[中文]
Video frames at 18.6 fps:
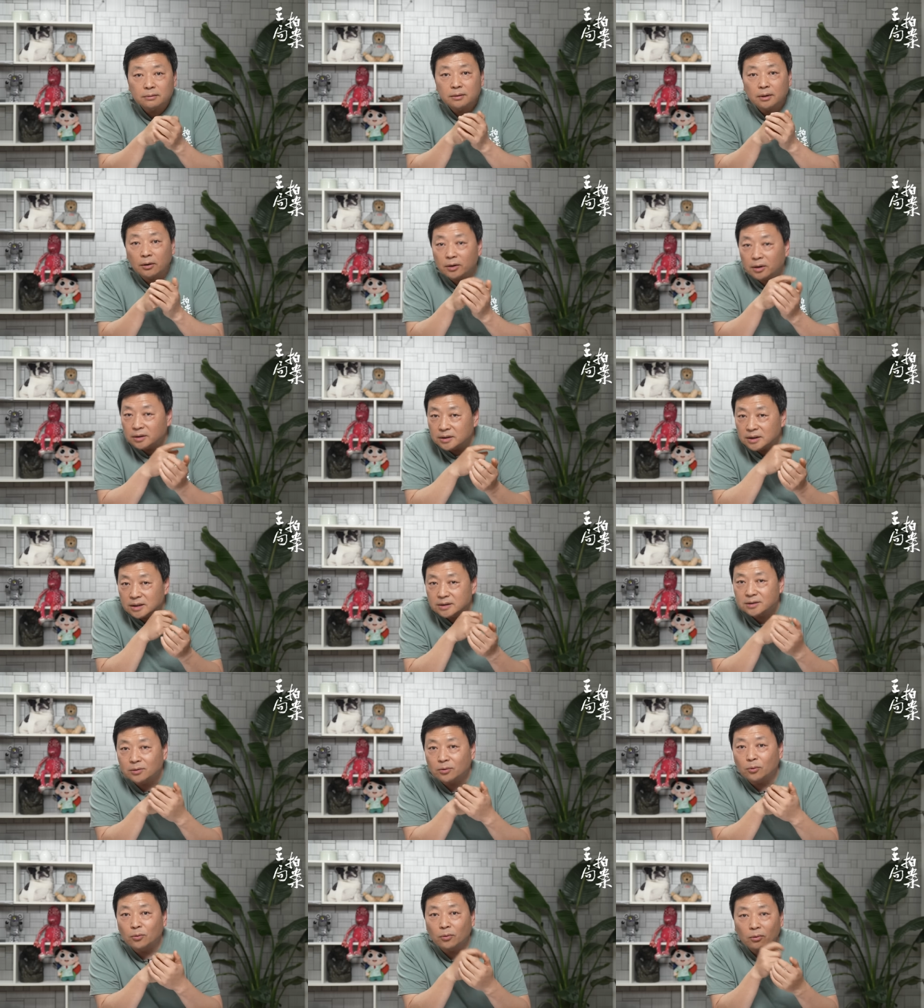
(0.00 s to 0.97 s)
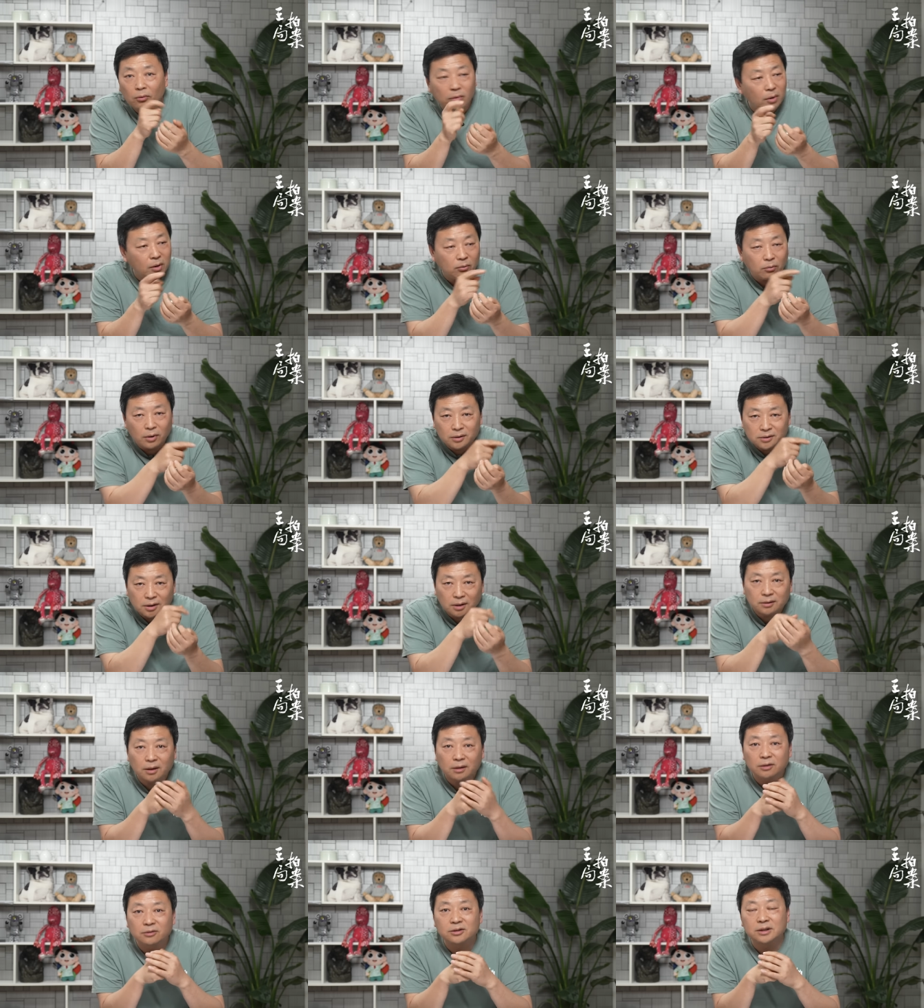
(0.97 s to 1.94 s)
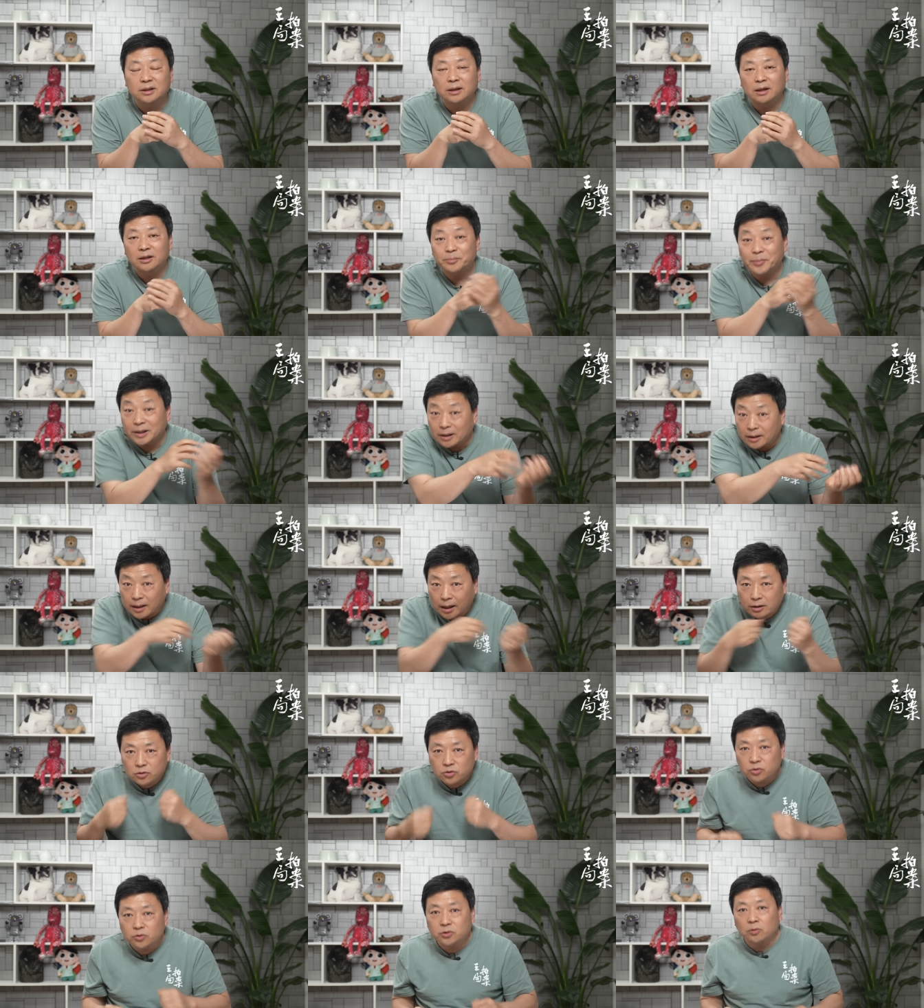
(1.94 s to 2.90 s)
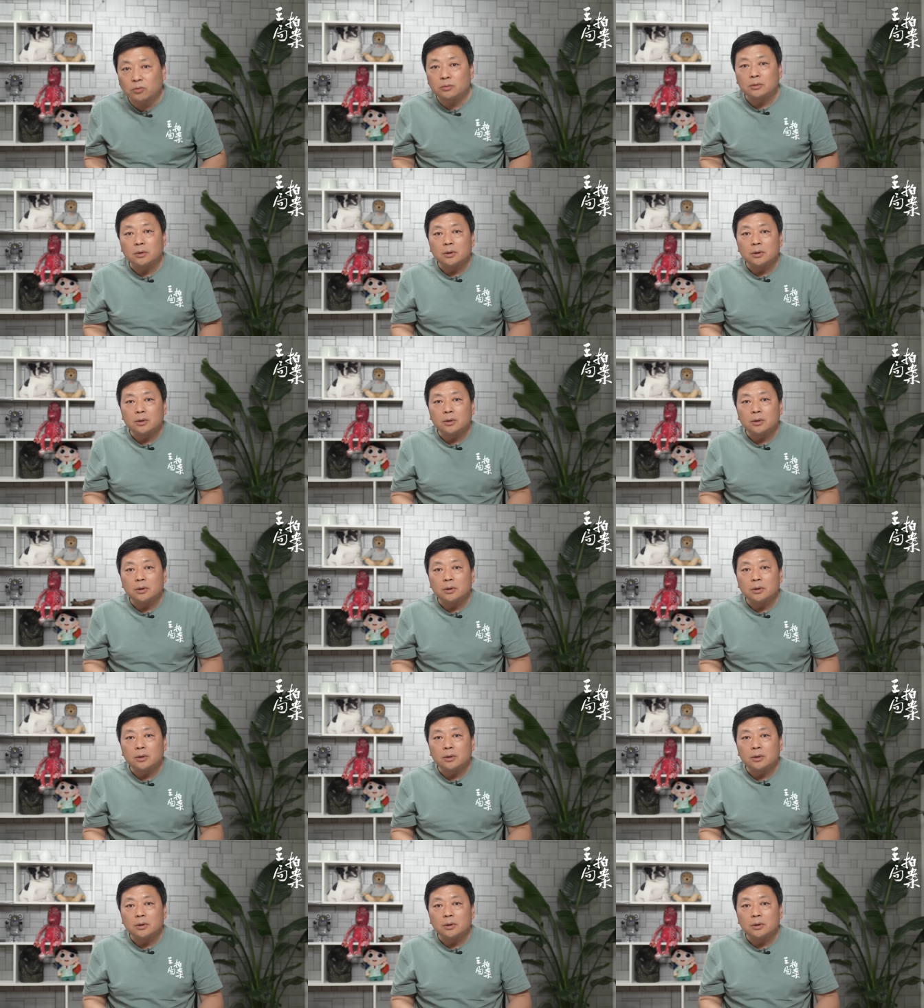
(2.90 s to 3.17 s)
好像是叶子龙，慌慌张张的进来，就把他拉着就走。